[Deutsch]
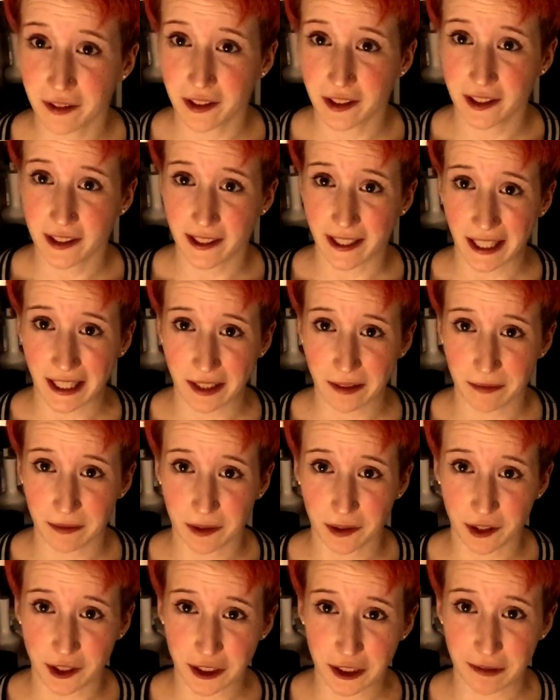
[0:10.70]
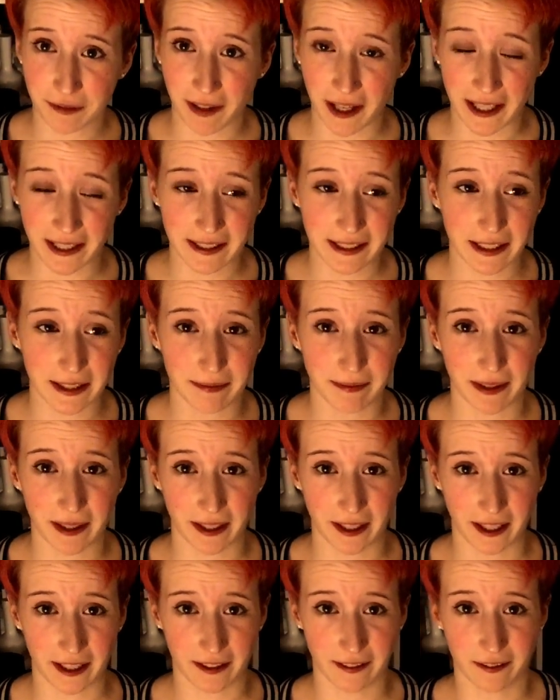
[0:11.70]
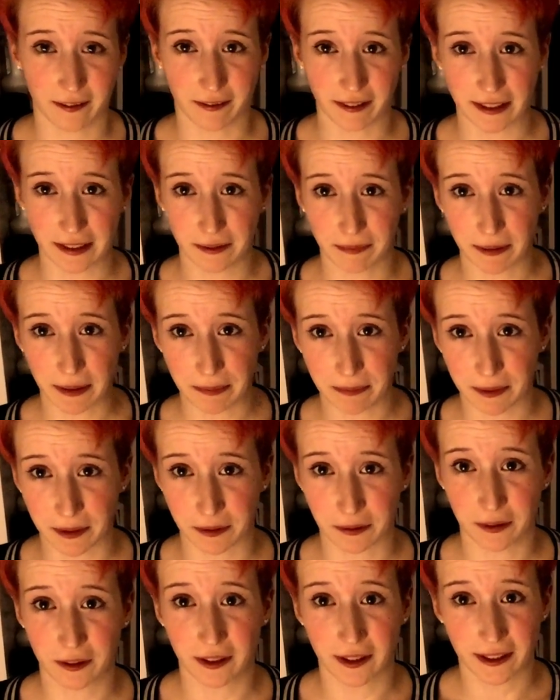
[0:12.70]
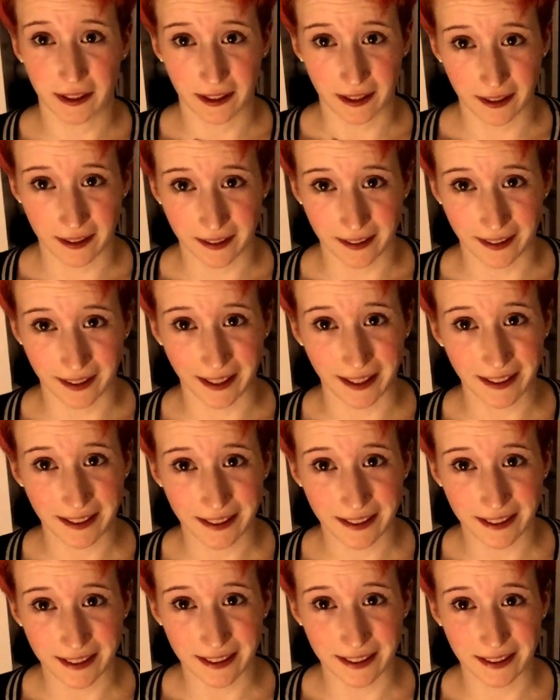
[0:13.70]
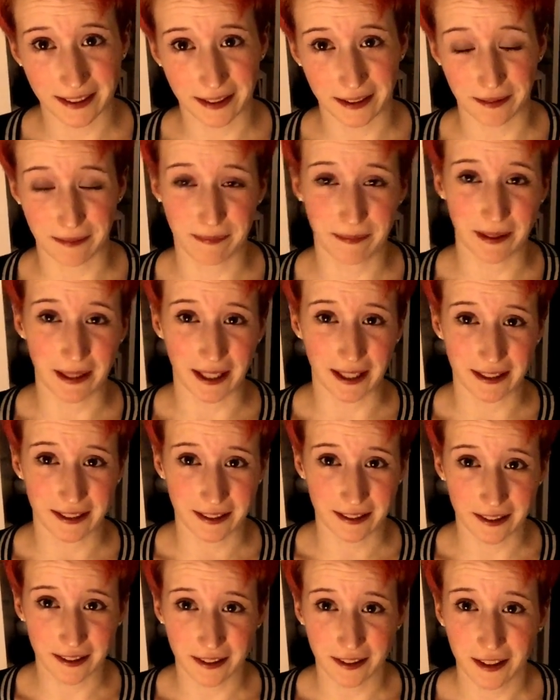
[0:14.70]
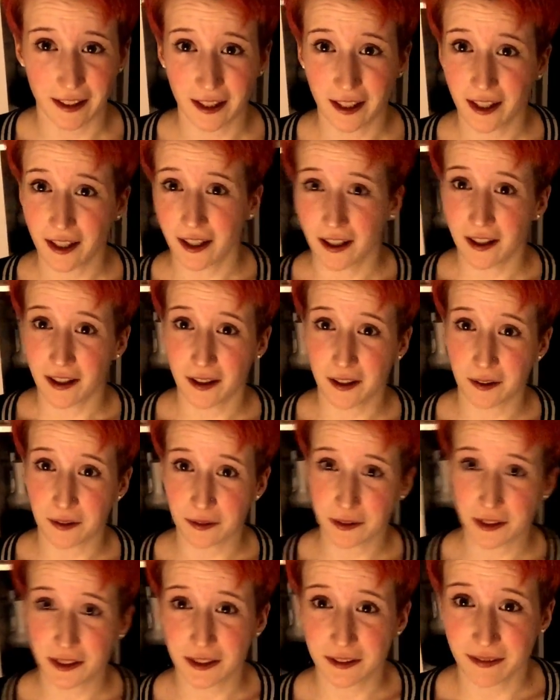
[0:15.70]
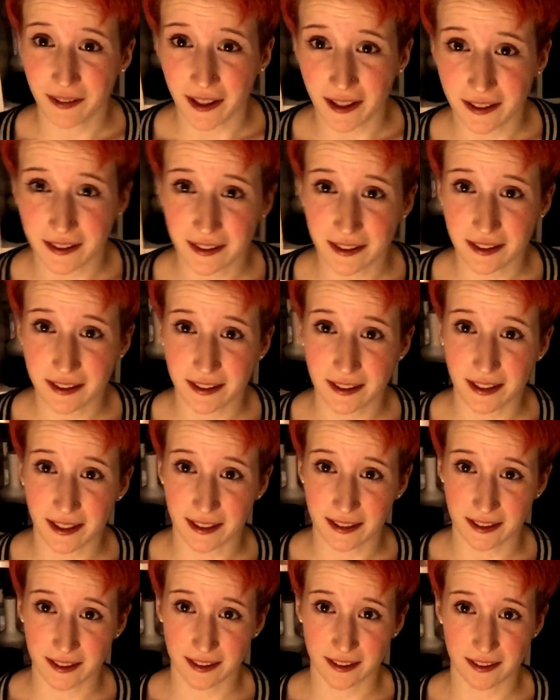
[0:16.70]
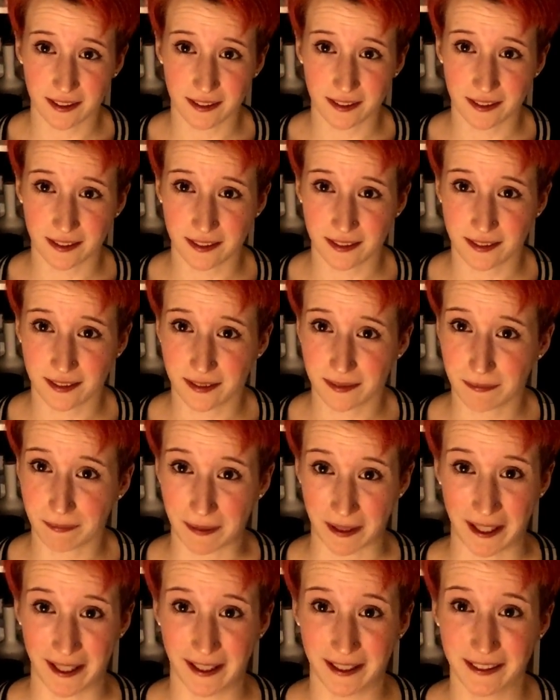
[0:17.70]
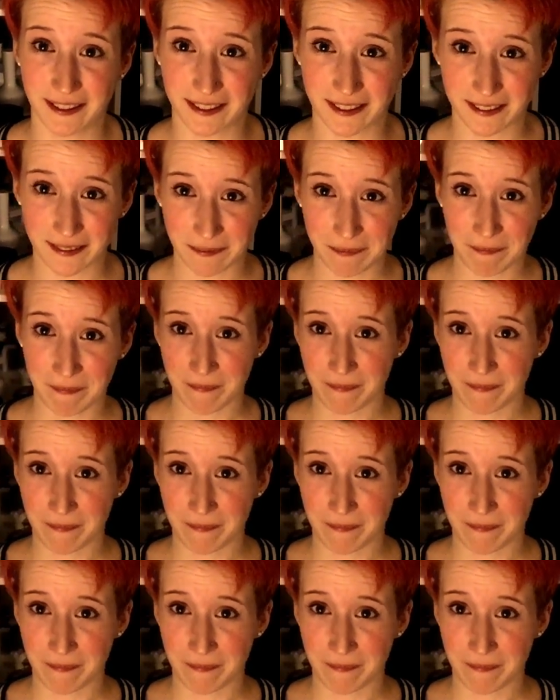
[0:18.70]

würde ich gerne mit euch über ein Thema reden, was mich persönlich richtig belastet. Äh, und zwar ist das Pelz.